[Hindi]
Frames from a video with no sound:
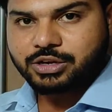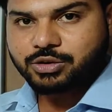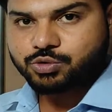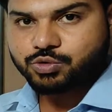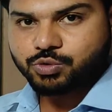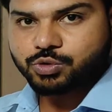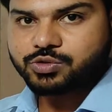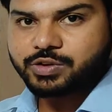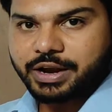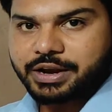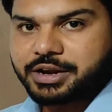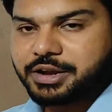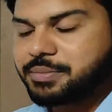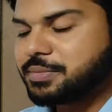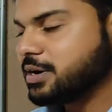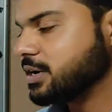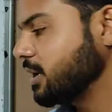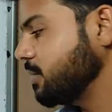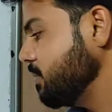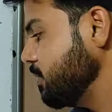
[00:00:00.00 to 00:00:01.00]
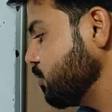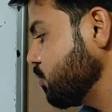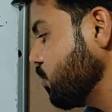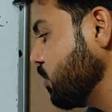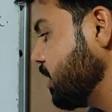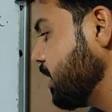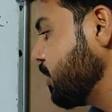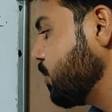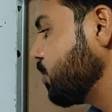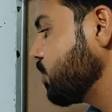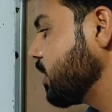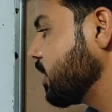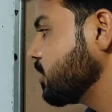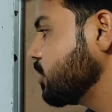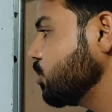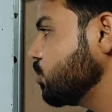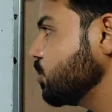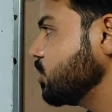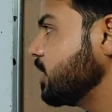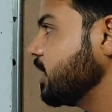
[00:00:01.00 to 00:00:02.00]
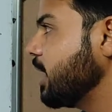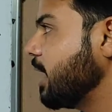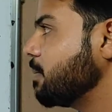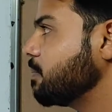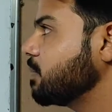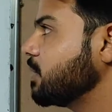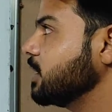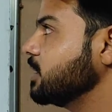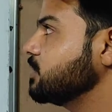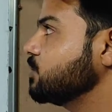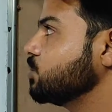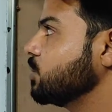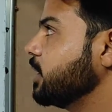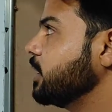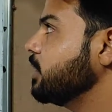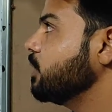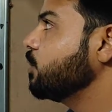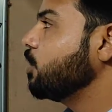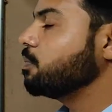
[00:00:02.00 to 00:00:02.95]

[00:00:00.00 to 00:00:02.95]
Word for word: है उसको सेंटीमीटर में उसको डिनोट करते हैं तो ये आपका जो है